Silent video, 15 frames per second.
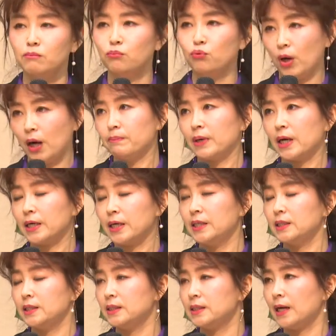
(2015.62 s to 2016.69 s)

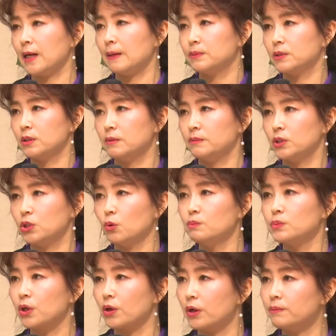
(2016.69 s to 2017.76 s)
무감각해진 사람들은
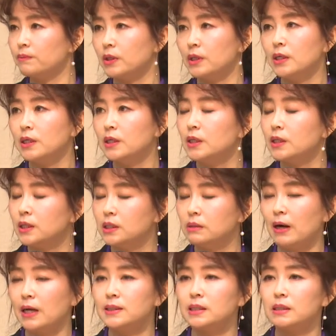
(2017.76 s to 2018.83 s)
좀처럼 그
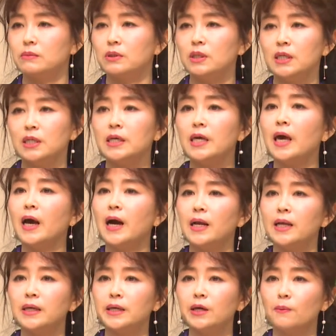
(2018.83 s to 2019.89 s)
말씀을
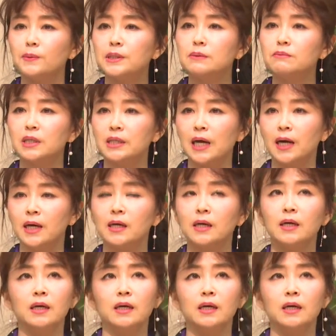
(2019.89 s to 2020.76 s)
이해할 리 없습니다.